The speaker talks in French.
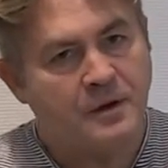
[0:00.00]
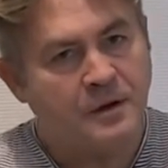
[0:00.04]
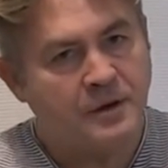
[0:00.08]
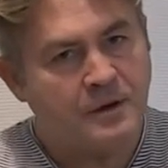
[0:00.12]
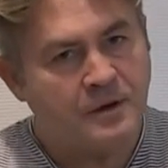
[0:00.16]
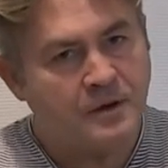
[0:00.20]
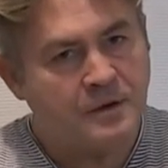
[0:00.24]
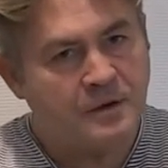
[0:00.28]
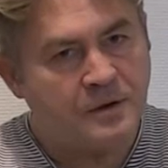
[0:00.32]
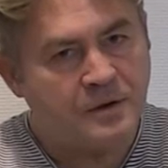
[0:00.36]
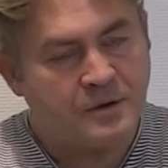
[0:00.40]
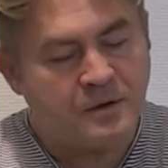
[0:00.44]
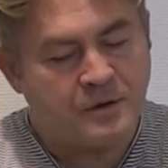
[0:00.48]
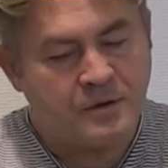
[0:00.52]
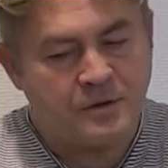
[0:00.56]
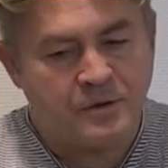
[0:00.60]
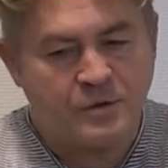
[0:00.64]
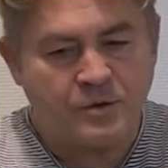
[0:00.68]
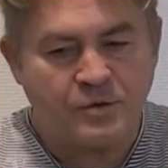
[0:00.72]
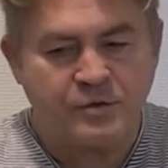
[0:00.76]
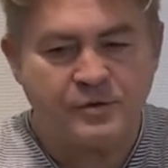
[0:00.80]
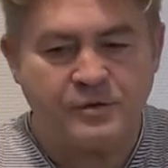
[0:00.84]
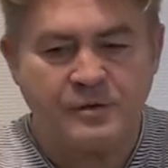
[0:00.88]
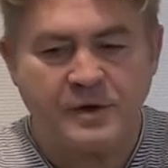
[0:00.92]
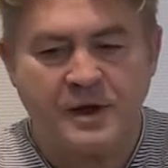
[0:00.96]
le
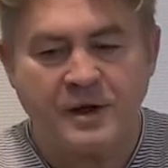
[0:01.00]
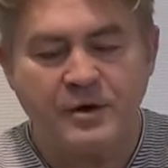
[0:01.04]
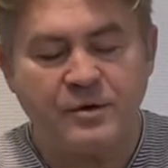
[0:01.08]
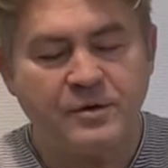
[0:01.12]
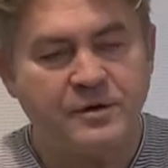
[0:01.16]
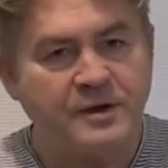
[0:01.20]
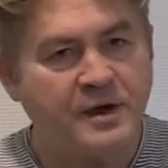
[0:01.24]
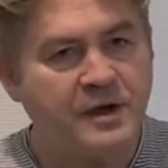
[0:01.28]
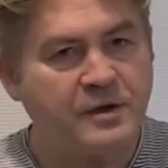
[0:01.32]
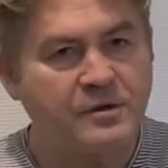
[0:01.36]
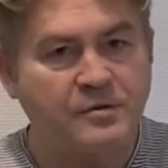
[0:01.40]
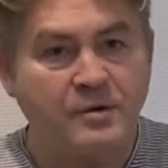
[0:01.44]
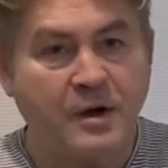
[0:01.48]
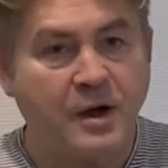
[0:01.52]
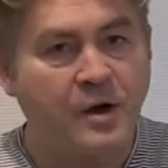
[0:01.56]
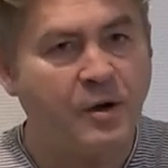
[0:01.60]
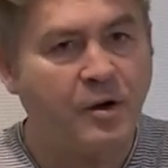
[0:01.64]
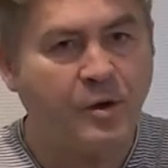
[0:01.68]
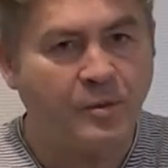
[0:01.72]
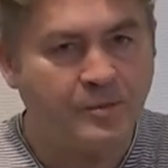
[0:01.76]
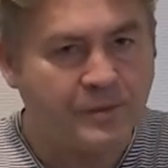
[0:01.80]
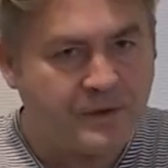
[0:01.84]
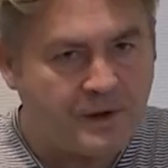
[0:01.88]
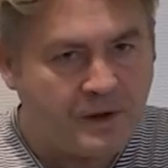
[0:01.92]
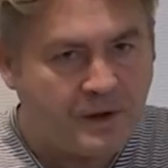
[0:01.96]
consulat, le directoire,
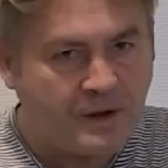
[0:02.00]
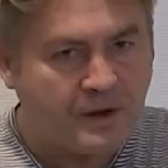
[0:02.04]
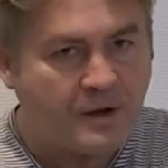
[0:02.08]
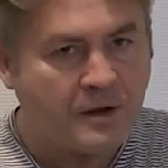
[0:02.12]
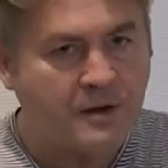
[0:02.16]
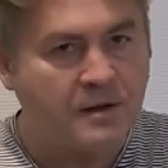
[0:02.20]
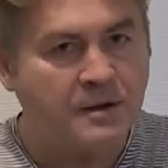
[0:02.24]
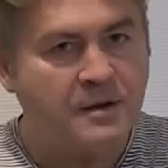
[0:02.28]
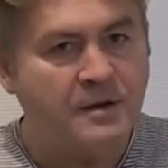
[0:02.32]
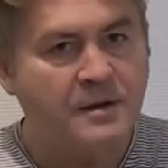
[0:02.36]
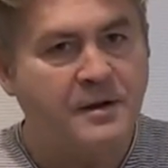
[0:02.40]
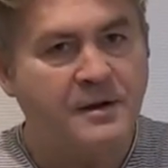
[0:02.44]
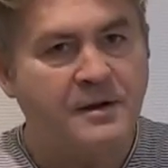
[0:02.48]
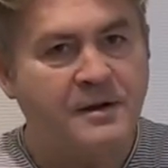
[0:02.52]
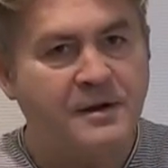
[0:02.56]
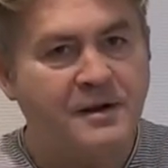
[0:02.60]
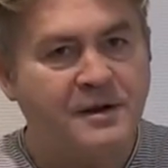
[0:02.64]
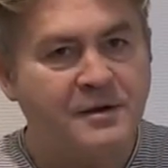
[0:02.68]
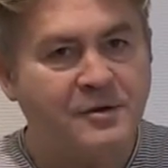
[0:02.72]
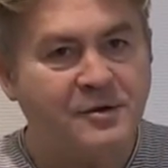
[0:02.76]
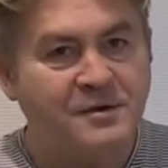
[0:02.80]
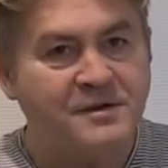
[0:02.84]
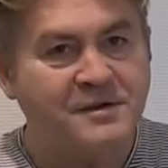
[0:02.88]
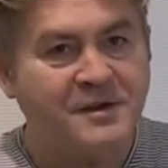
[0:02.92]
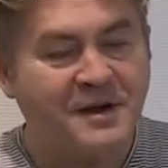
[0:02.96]
l'Empire,
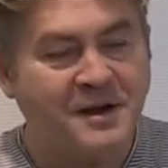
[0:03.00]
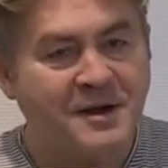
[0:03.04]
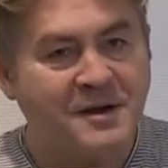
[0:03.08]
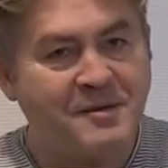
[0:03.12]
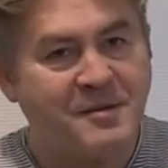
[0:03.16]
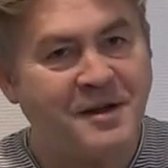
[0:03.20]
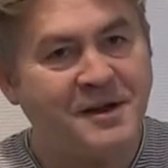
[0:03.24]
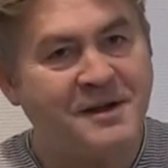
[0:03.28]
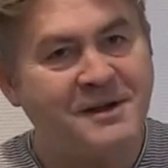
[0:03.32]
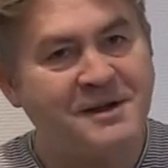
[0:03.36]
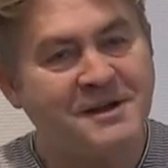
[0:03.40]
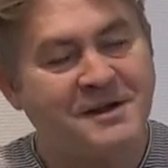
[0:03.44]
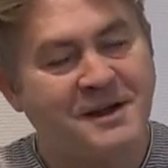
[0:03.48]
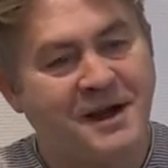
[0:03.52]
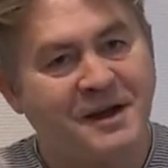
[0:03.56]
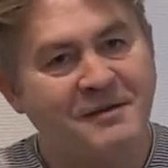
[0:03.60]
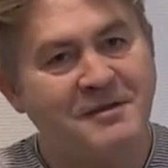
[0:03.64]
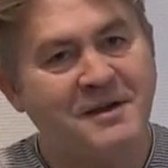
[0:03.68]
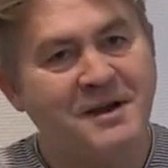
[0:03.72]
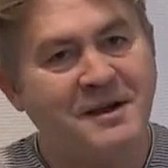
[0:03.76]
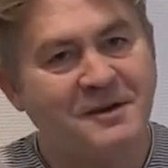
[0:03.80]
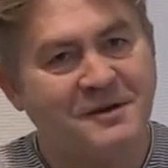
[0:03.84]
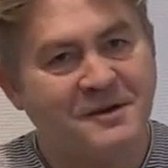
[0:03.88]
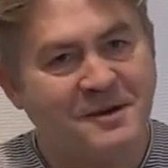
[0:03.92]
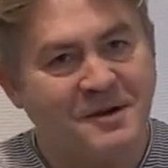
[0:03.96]
et donc c'est un animal qui
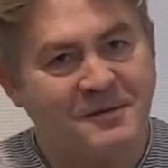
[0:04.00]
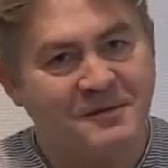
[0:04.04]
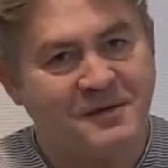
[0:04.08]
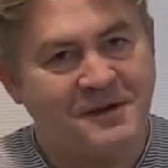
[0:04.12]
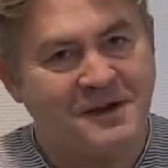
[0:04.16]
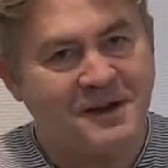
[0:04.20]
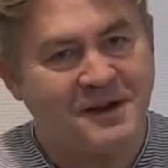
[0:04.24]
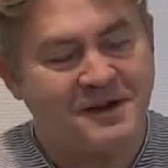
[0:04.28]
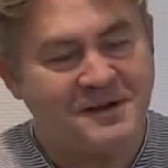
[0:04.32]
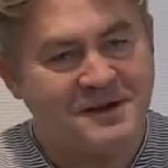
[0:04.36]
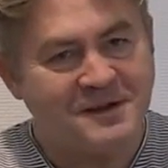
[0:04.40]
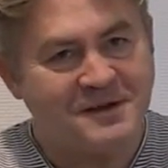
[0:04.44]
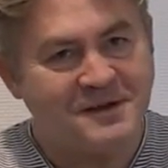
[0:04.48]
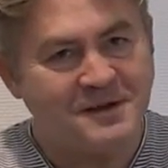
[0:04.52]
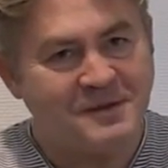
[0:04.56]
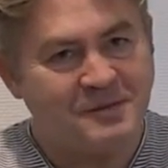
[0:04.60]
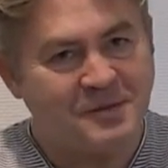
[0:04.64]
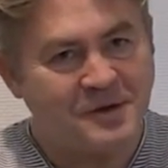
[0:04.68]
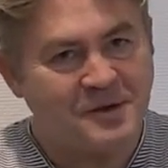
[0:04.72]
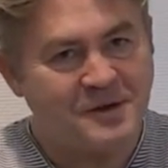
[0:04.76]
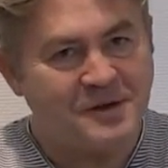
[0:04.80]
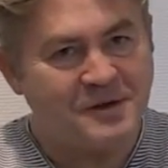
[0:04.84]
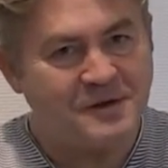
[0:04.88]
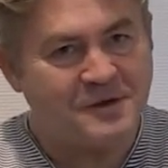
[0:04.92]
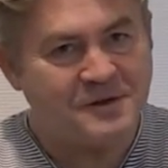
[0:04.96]
traverse comme ça des époques